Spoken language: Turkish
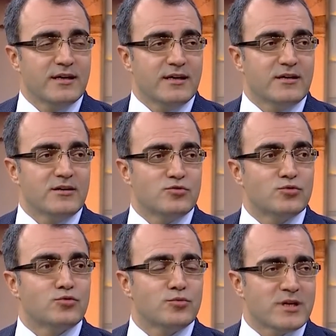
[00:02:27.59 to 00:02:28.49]
e,
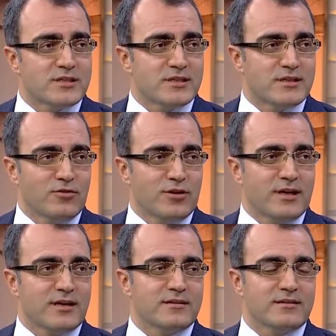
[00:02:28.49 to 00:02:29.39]
sürtünmesi
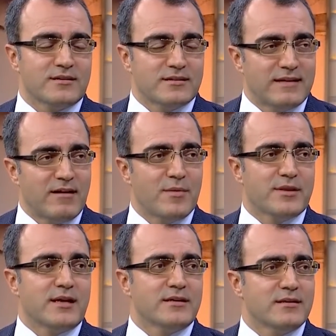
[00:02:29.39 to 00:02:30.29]
olarak e, devam
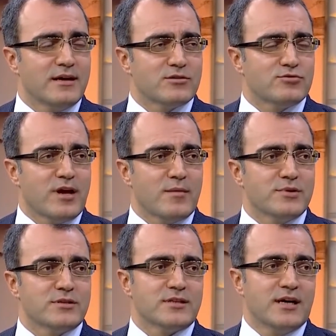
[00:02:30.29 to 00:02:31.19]
eden yıllar süren
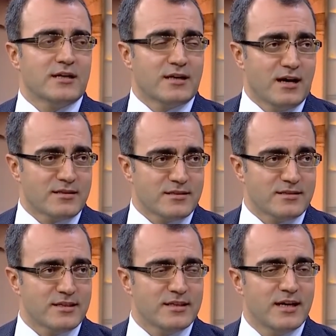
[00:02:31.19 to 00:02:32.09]
bir
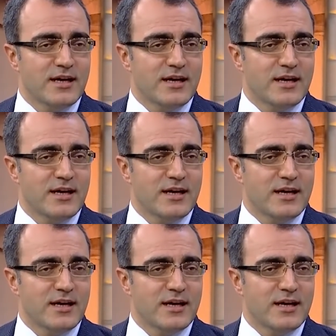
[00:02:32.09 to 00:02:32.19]
rahatsızlık.